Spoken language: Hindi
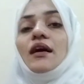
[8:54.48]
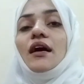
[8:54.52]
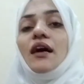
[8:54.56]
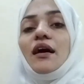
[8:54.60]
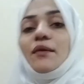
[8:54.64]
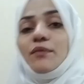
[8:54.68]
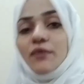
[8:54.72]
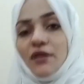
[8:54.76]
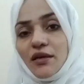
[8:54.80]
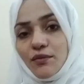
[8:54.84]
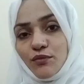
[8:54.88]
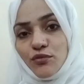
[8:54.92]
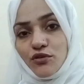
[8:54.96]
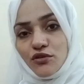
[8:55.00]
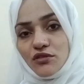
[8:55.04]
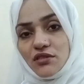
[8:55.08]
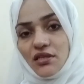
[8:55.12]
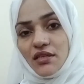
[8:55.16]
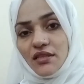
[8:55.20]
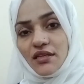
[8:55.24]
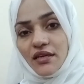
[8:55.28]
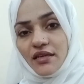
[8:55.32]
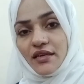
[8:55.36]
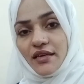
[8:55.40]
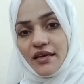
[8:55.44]
अपना बहुत
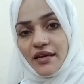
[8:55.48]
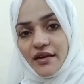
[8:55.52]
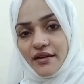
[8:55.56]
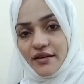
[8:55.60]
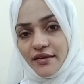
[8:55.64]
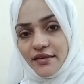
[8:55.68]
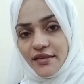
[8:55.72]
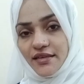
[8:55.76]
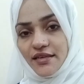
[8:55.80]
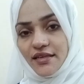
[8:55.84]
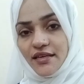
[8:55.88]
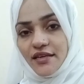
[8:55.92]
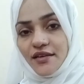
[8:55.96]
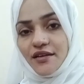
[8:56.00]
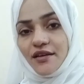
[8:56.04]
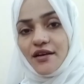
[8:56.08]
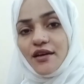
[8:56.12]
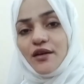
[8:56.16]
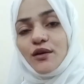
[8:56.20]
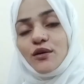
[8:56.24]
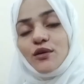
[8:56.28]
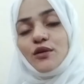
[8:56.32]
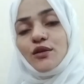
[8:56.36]
ज़्यादा ख्याल रखिएगा